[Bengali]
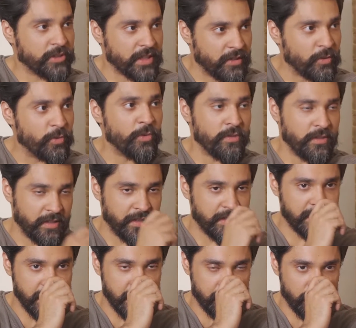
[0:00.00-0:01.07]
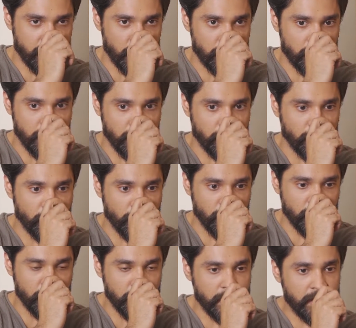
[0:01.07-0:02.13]
মশাই নূর যে চরিত্রটা
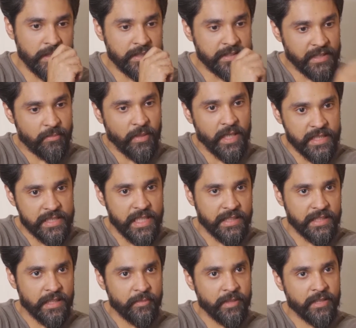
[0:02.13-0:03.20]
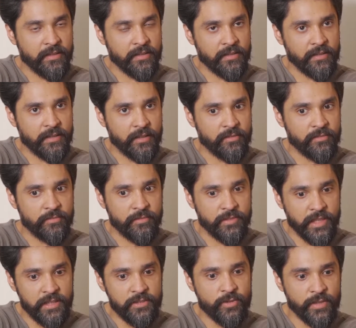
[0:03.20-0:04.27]
করতো সে মারা যায় একটা টাইমে কারণ
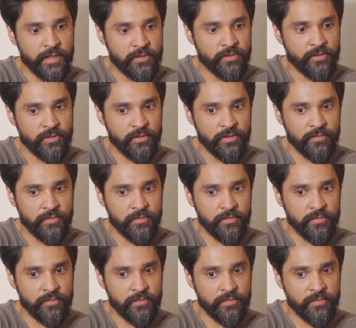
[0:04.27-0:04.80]
রিয়েল চরিত্র